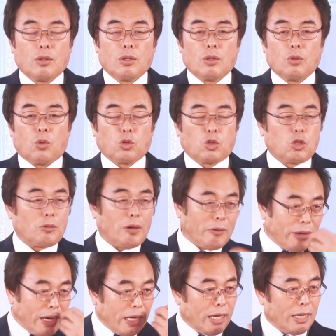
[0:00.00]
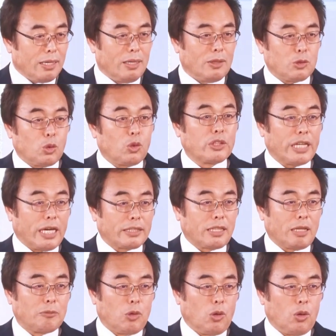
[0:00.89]
言葉はそうであっ
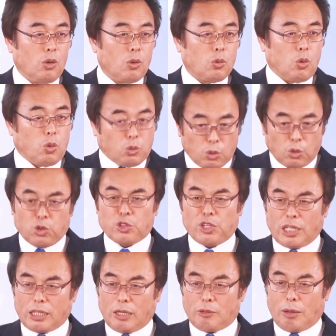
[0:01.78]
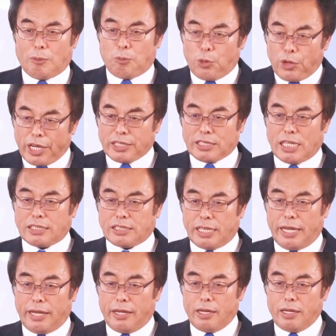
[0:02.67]
ても心の中は燃えてい
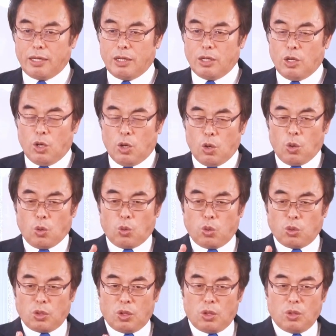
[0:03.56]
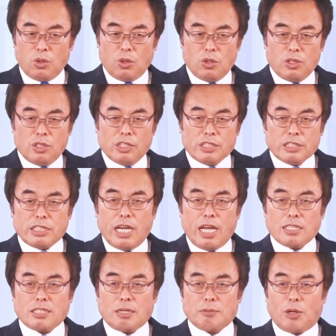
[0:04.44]
てこの
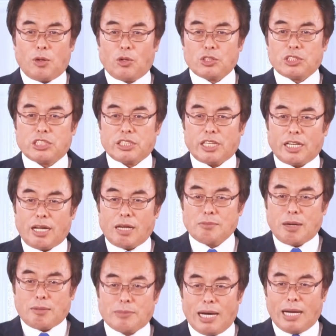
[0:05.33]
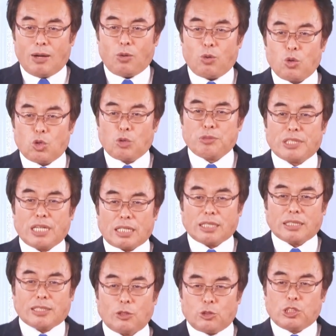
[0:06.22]
イエス様を知らないまま滅びか
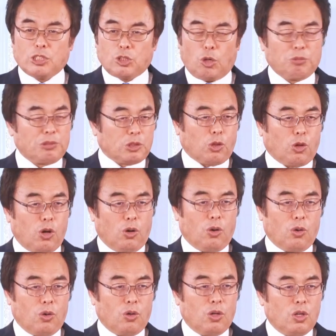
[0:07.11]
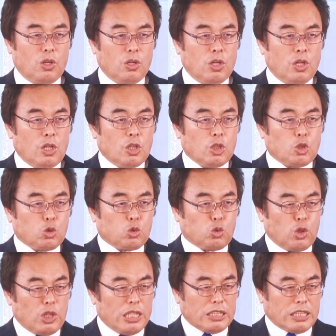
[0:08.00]
けている人々を
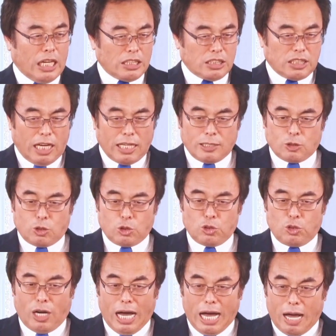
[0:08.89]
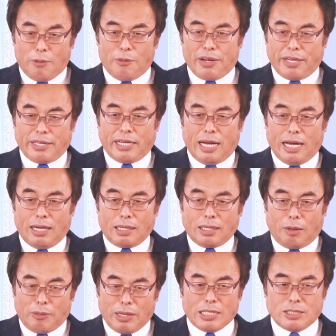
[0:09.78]
救い出したいという哀れな
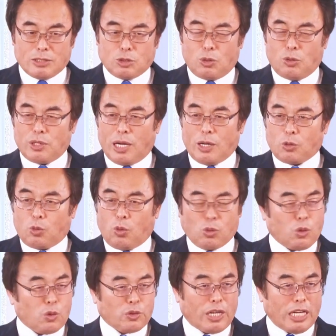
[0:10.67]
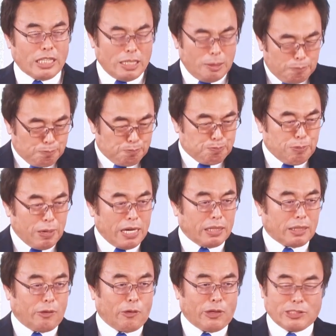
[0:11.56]
かわいそうな心がいっぱい
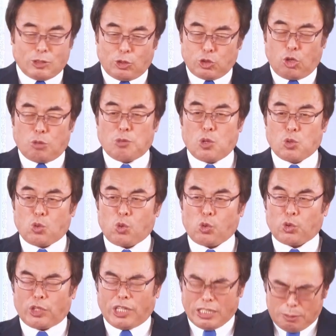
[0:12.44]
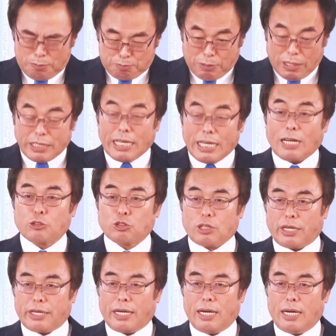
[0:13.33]
かわいそうに思う心がいっぱいにあるか
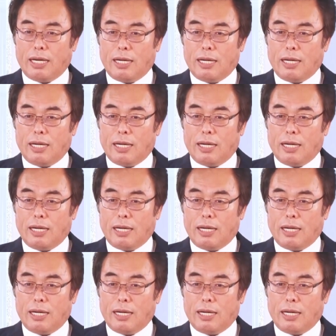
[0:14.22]
ら